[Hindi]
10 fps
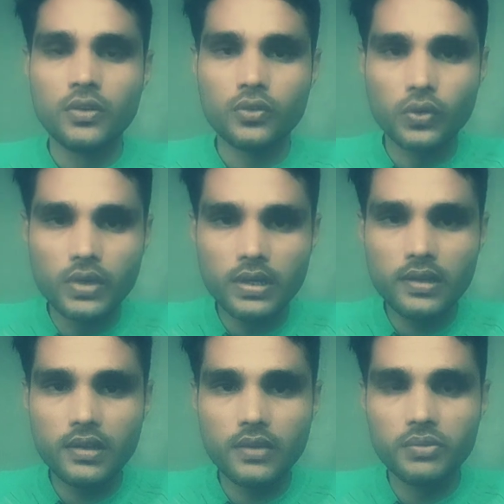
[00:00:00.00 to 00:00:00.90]

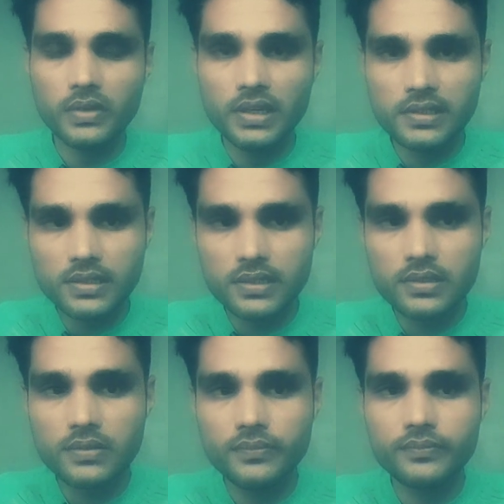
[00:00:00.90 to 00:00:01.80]
Today we will
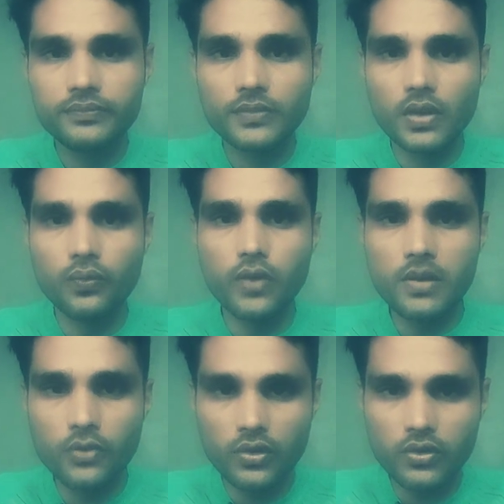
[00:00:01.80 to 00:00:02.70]
discuss one
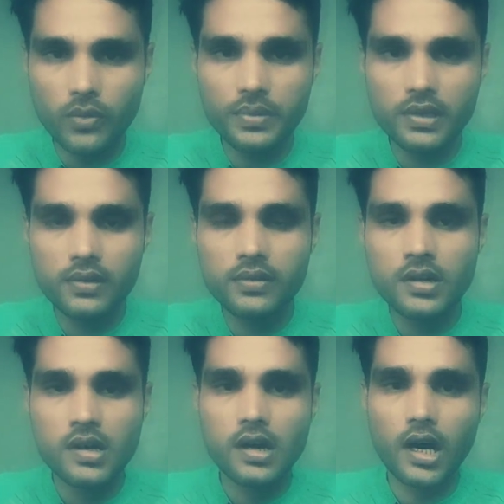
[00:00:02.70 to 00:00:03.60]
more topic
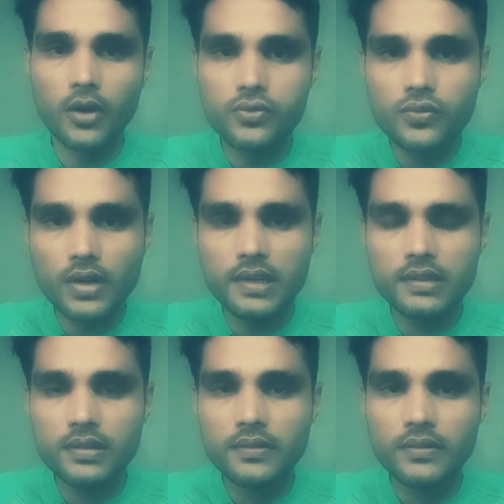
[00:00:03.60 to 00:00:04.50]
how to
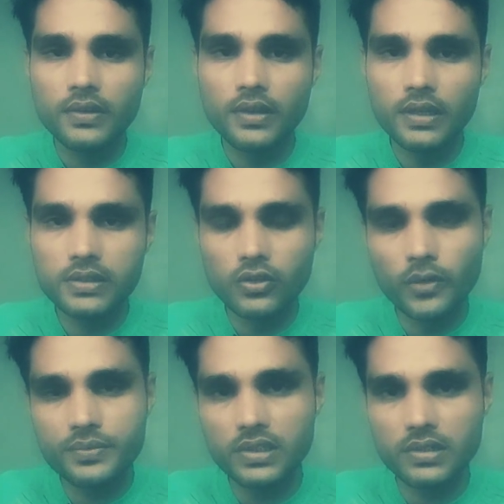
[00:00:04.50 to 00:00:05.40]
write
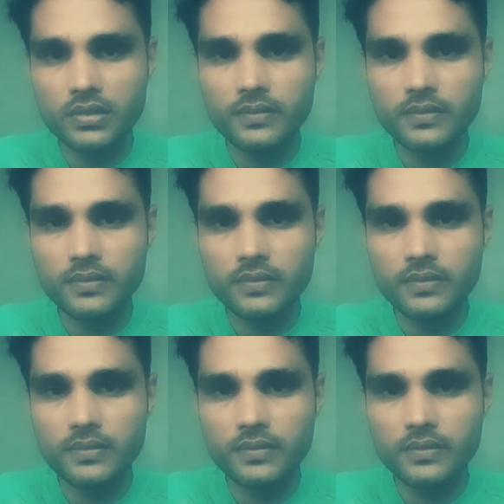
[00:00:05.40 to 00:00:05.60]
synopsis.